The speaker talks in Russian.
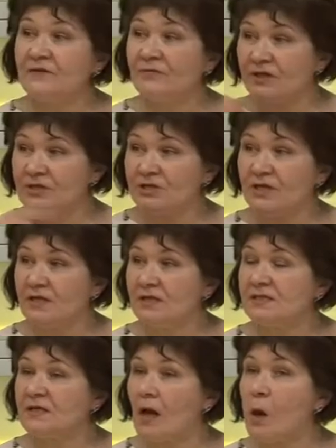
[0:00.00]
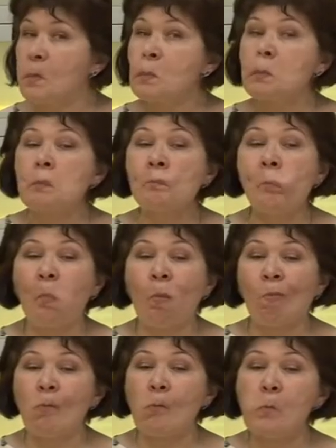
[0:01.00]
вращение языка. Но
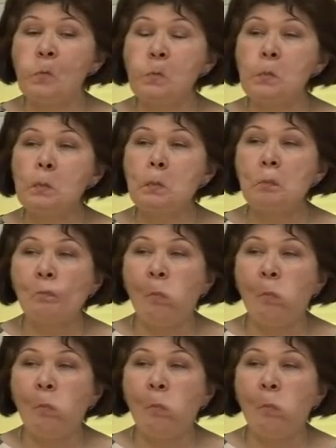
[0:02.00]
это же это уже